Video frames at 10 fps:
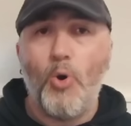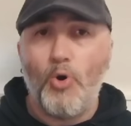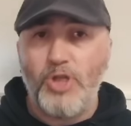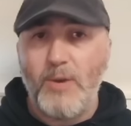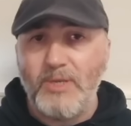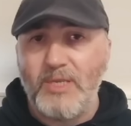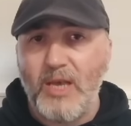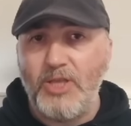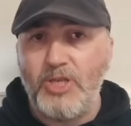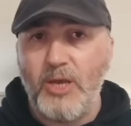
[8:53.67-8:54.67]
o da mı
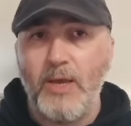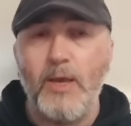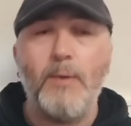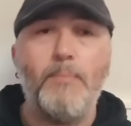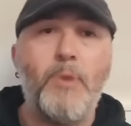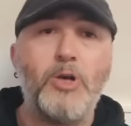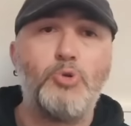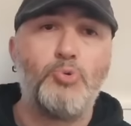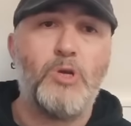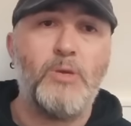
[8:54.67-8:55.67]
sadece
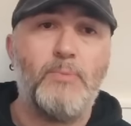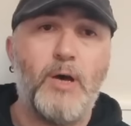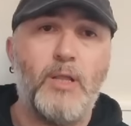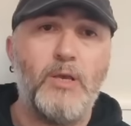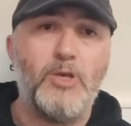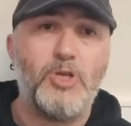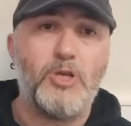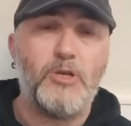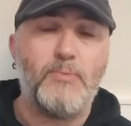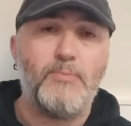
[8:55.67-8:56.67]
başvuranı bağlayacak?